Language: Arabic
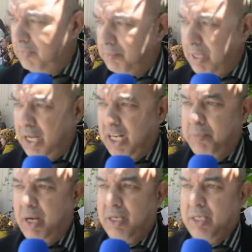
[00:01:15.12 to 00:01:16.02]

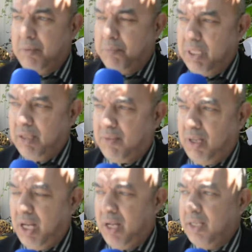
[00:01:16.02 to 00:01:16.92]
مغاربه من
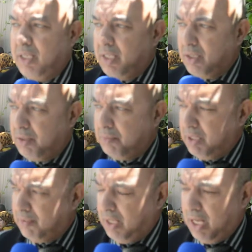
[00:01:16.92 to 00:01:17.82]
الصحراء
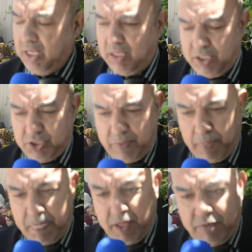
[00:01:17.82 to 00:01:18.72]
من الصحراء الى طنجه
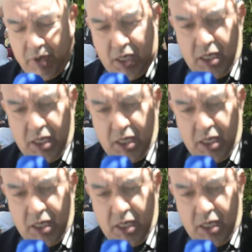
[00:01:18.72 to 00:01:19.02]
ف